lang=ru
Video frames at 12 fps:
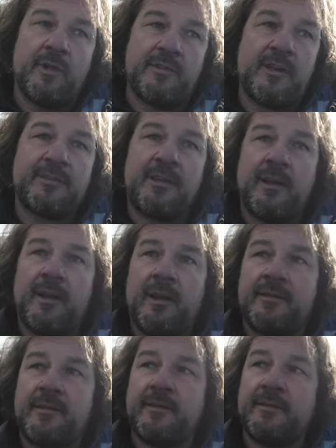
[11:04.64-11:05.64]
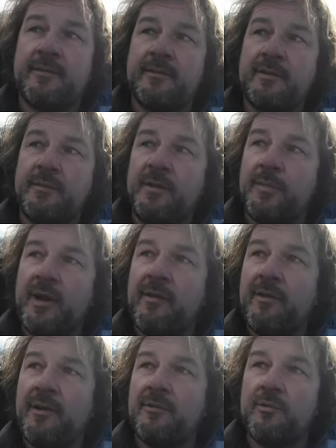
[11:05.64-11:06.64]
глаза стрелять, это
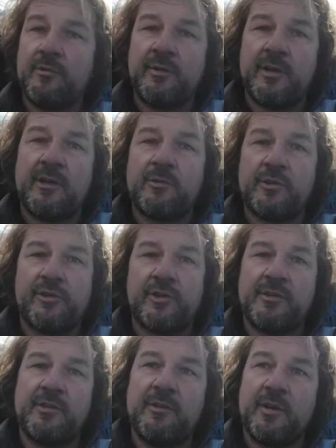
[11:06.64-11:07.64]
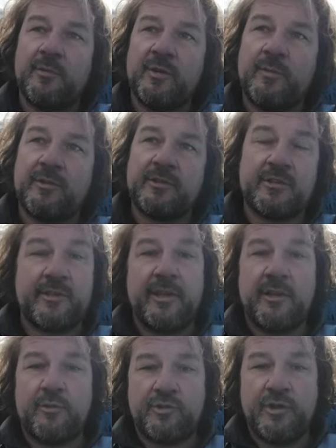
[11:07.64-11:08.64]
неправильно. Но я уже, честно говоря, у меня было
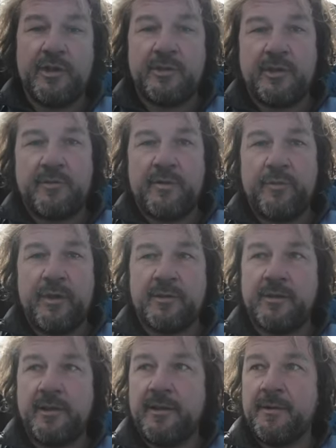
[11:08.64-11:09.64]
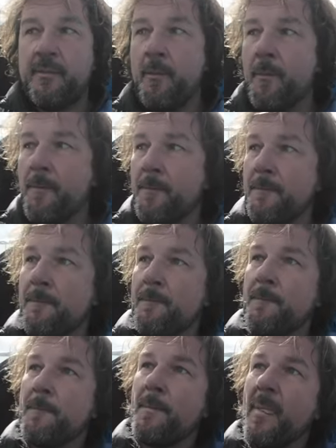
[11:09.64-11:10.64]
состояние тоже некоторого эффекта, и
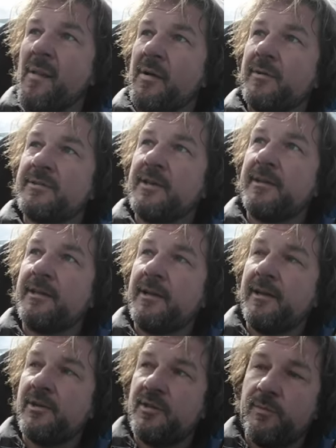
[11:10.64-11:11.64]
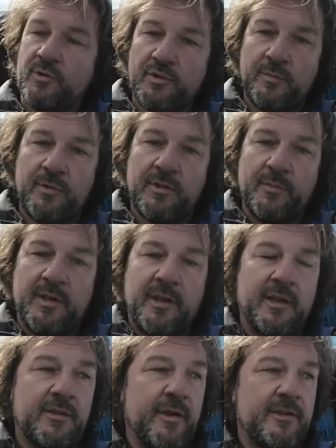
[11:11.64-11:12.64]
э, за это, конечно, можно было мне и
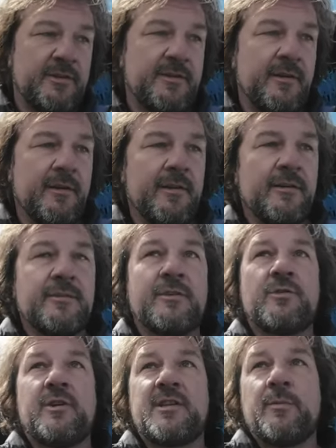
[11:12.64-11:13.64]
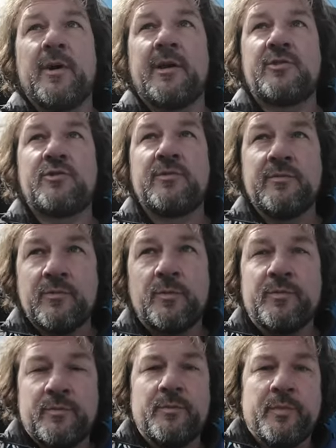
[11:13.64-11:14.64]
ответить. Зато если бы я ну,
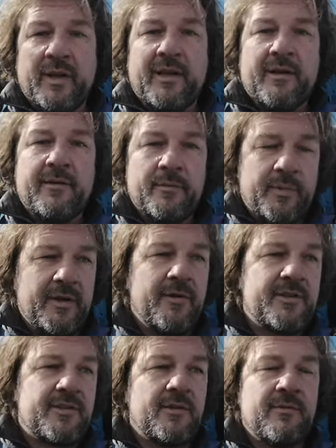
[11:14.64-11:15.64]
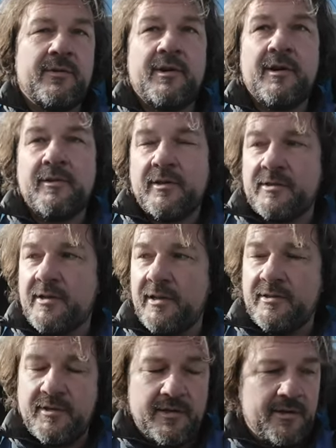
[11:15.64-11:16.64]
при, превысил, так
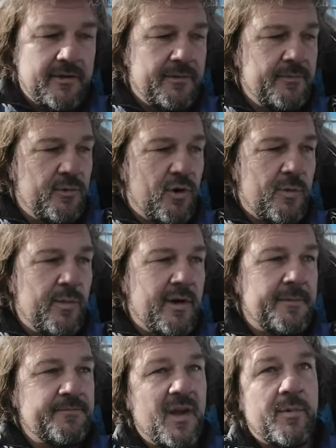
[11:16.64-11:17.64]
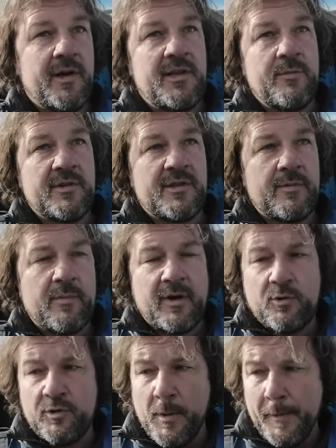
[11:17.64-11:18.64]
сказать, э, нормы необходимой
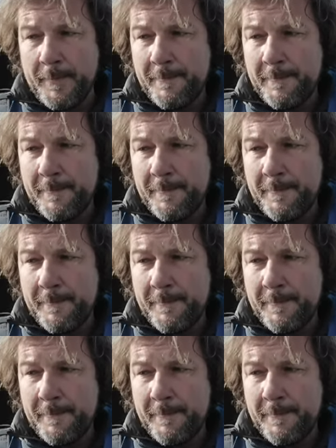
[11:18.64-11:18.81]
самообороны.